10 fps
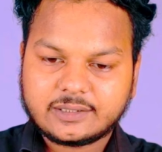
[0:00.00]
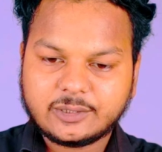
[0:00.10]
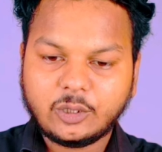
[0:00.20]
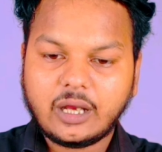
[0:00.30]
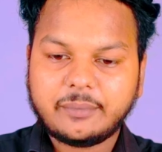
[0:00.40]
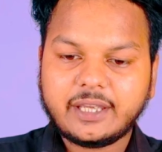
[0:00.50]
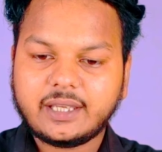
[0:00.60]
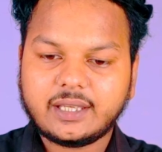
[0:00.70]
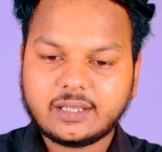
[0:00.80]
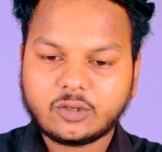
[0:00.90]
तो
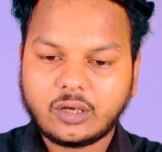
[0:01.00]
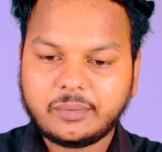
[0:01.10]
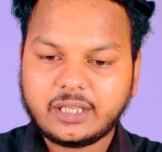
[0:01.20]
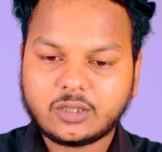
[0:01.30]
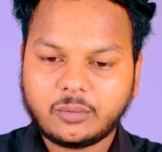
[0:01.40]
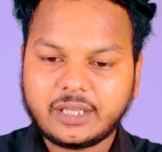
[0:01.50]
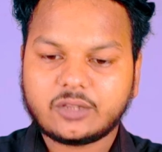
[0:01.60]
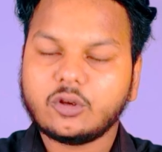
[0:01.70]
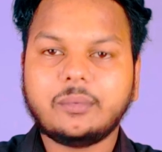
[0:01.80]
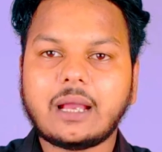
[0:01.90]
अभी तो अभी तो अभी
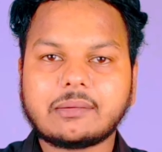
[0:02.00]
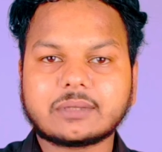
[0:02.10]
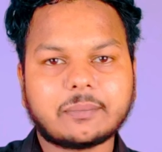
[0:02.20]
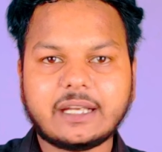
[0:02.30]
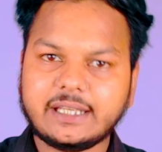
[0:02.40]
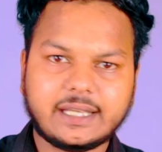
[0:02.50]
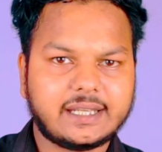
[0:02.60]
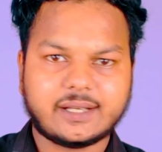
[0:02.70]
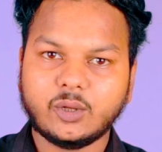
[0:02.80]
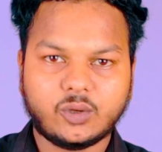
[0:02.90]
तो अभी आप सबसे पहले ये
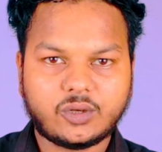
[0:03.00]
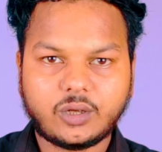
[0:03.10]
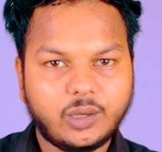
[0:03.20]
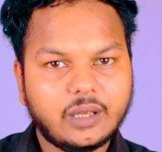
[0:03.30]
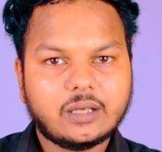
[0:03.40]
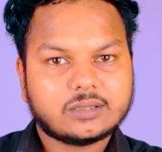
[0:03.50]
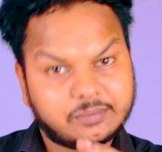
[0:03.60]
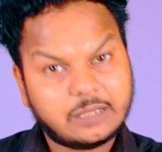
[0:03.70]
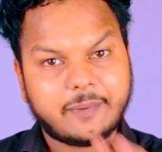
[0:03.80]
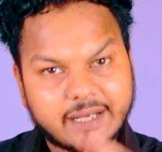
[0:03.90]
देख लो
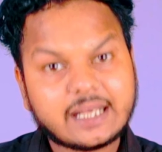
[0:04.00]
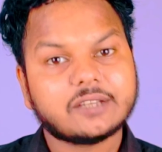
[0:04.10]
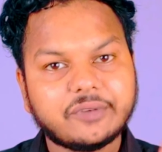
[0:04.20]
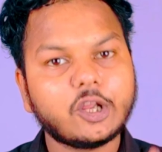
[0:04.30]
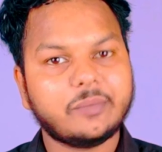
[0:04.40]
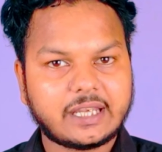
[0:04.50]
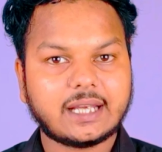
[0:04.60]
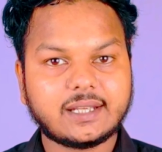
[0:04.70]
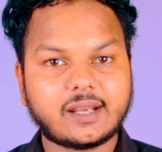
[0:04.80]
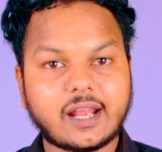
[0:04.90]
सबसे पहला इस वीडियो में
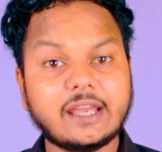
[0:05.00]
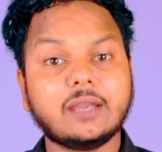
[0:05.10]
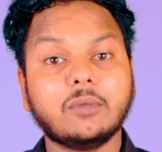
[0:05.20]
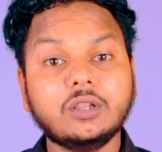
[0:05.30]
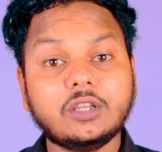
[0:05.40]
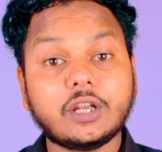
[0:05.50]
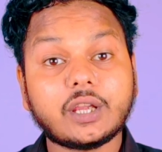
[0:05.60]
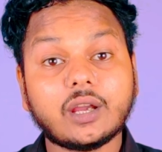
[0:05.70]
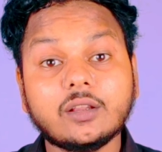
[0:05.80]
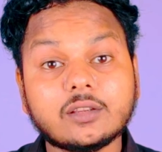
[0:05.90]
क्या दिख रहा है कि मंदिर
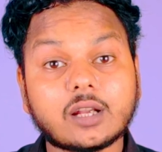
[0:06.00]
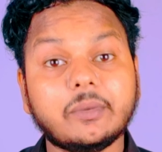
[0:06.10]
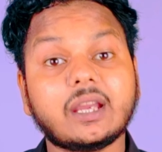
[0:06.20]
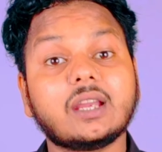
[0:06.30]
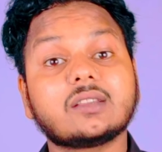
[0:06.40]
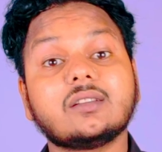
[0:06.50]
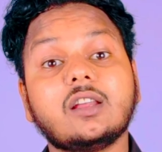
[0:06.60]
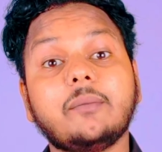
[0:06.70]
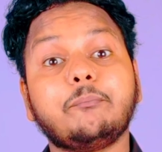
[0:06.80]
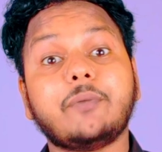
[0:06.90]
के अंदर में
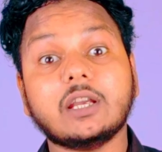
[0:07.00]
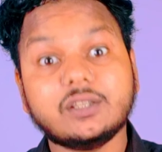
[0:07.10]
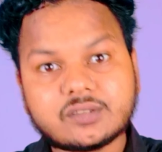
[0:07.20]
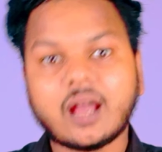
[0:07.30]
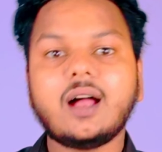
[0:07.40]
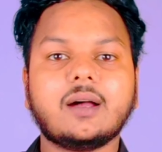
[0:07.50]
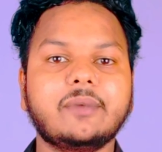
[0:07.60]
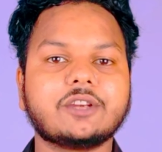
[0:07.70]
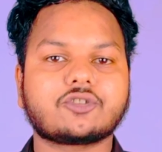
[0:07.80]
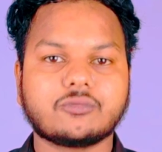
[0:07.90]
कितना पैसा
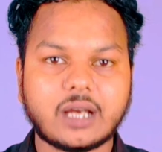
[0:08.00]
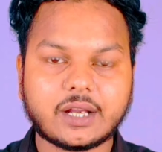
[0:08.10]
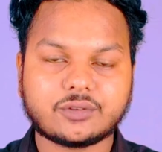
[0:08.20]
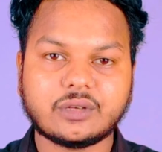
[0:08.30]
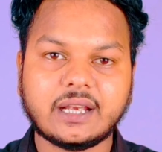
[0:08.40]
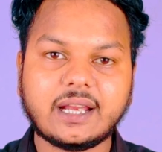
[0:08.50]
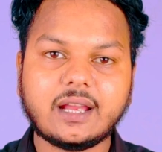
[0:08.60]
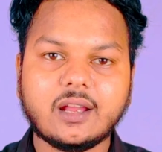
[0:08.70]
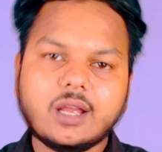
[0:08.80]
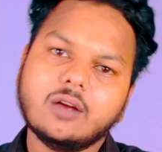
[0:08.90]
बेशुमार जो है
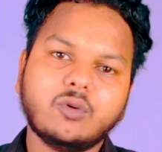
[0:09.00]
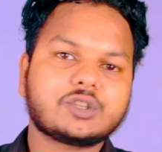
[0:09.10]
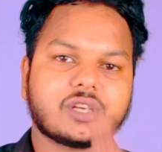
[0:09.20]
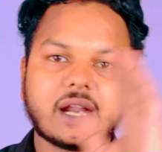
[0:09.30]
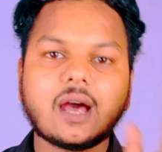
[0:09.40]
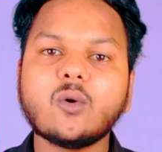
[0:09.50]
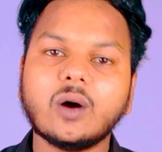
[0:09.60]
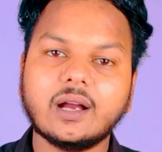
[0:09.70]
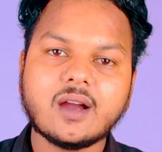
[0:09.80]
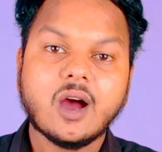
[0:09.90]
वो चढ़ा
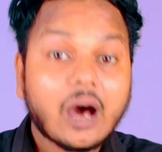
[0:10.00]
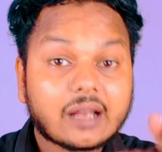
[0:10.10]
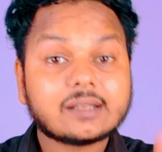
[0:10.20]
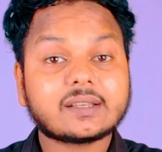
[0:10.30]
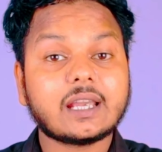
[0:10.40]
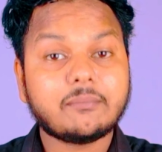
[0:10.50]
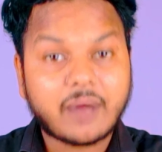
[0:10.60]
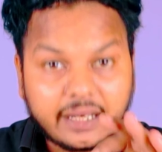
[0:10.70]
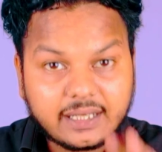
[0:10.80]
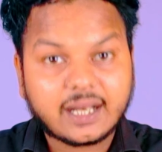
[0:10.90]
हुआ है और इसके
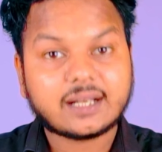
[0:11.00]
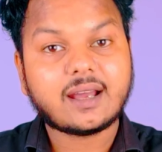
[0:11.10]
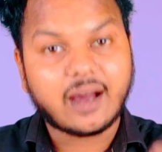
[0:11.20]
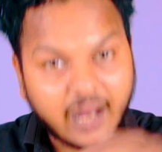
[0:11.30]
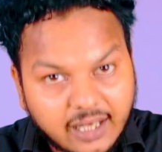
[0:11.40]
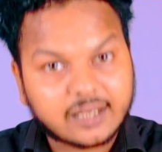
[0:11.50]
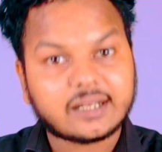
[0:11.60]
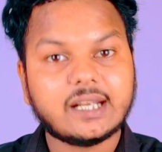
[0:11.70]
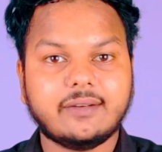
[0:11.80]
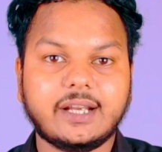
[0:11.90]
मालिकाना हक
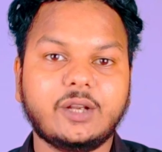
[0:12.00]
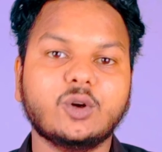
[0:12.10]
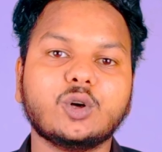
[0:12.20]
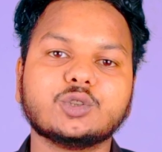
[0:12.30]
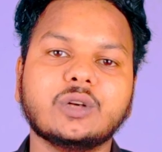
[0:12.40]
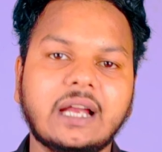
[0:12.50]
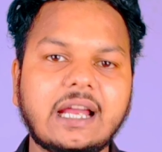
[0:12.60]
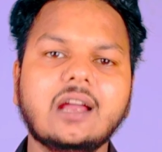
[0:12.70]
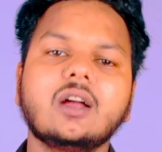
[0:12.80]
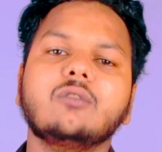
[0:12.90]
रखने वाले लोग जो
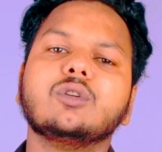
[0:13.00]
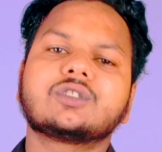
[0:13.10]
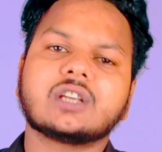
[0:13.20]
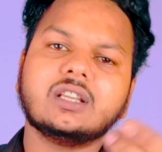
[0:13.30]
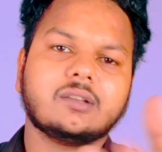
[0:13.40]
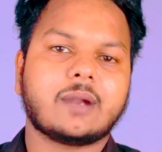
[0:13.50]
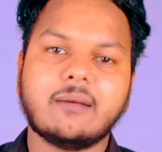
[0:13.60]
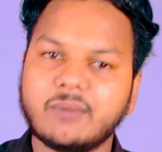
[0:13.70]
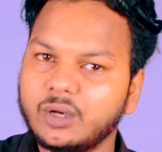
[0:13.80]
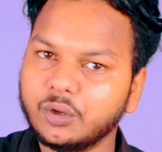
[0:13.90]
है वो चंद
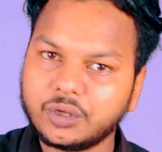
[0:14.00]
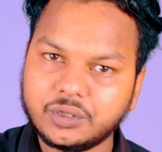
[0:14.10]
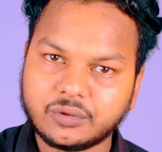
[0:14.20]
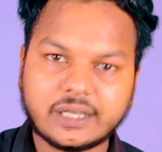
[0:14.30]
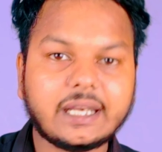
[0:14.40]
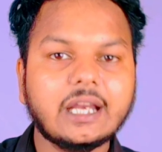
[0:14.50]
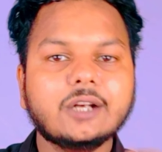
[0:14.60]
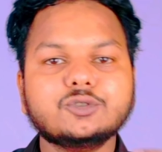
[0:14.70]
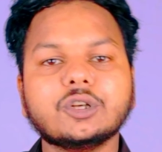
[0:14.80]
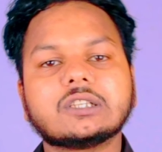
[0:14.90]
ब्राह्मण लोग ही होंगे
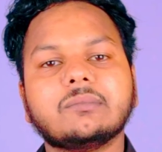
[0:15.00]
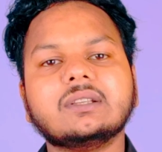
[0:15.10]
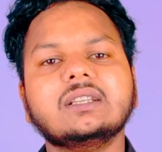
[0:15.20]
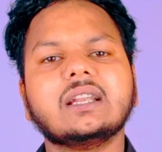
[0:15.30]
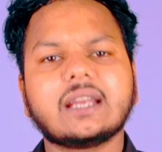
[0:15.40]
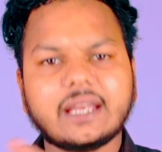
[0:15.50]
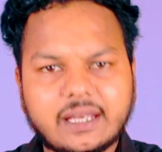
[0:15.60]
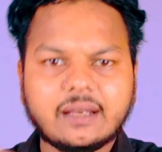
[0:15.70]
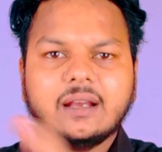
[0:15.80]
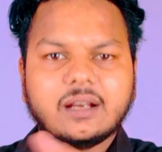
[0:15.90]
जो इस मंदिर के
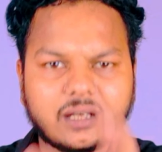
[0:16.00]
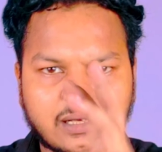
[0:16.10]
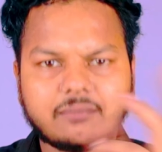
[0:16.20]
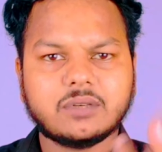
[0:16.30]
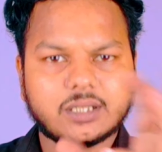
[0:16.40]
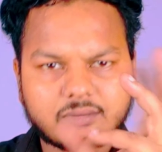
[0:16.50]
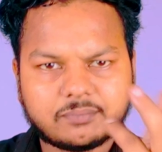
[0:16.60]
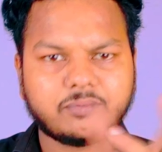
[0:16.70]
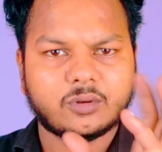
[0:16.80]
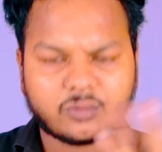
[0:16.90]

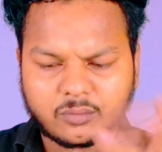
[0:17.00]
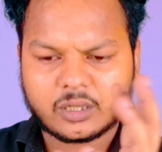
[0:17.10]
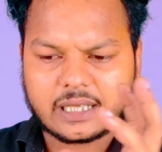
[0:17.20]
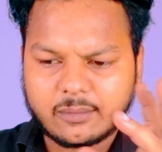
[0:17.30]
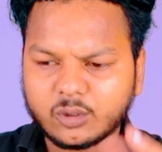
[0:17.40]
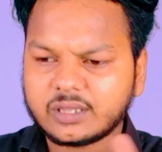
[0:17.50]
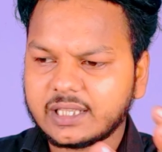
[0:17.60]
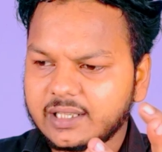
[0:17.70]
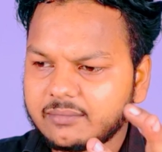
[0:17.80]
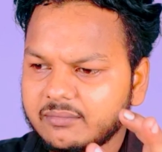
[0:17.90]
वो क्या
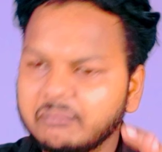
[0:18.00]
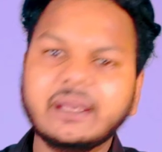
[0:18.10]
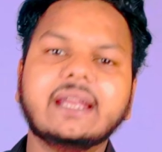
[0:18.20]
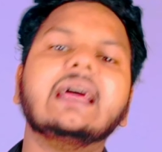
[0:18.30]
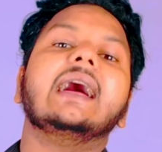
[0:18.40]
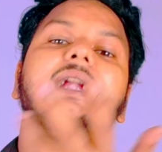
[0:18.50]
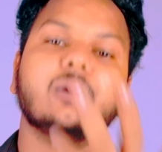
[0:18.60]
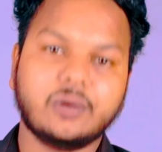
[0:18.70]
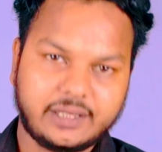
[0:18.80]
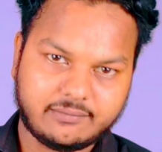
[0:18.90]
बोलते हैं मेन हेड
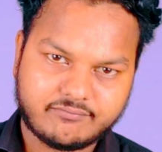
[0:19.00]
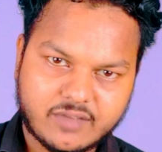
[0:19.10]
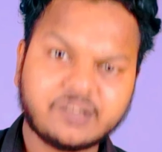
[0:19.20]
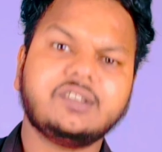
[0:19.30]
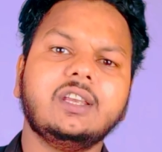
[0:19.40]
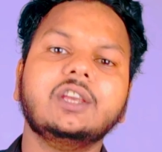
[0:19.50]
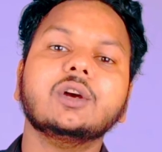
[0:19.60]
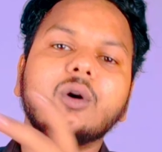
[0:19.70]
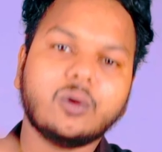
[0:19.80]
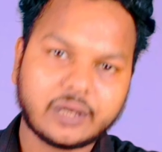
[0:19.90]
होंगे
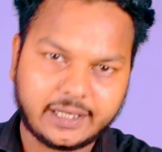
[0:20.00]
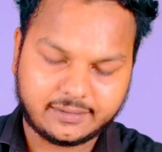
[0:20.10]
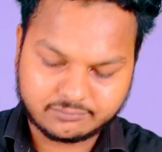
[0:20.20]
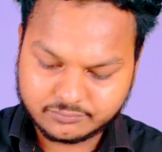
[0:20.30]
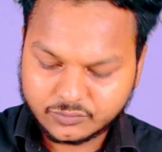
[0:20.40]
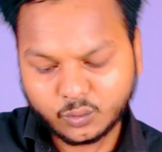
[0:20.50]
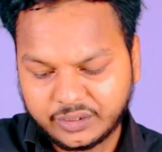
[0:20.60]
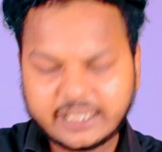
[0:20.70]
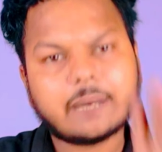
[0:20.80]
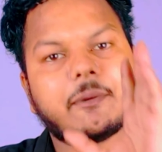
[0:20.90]
सीईओ e होंगे
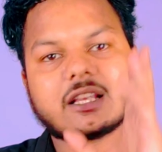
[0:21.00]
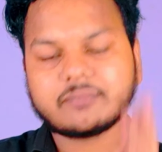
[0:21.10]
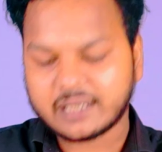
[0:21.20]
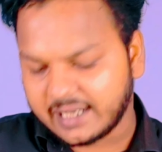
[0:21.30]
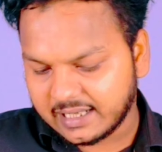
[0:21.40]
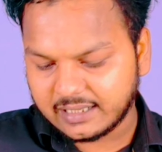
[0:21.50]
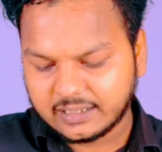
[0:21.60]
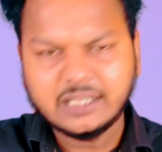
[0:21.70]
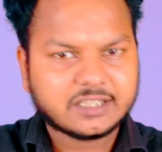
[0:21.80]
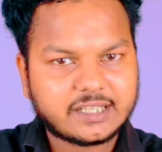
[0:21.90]
उन्हीं के पास में रहेगा
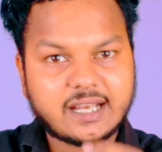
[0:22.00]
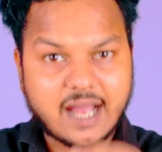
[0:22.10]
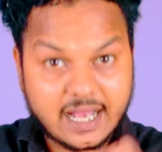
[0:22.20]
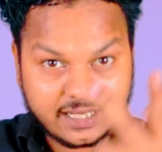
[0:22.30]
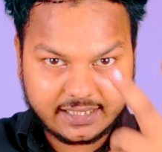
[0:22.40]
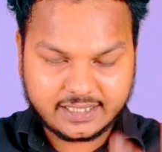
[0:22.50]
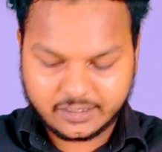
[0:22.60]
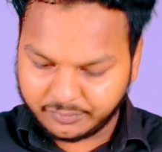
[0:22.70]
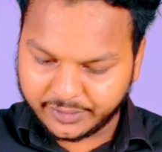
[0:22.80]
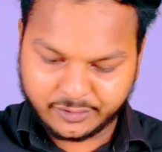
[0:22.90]
चलिए आगे देखिए
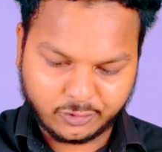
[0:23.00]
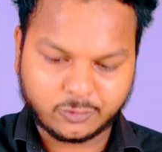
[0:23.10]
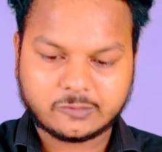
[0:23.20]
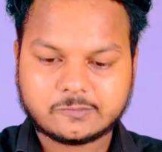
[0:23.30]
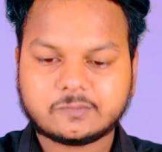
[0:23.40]
इस वीडियो को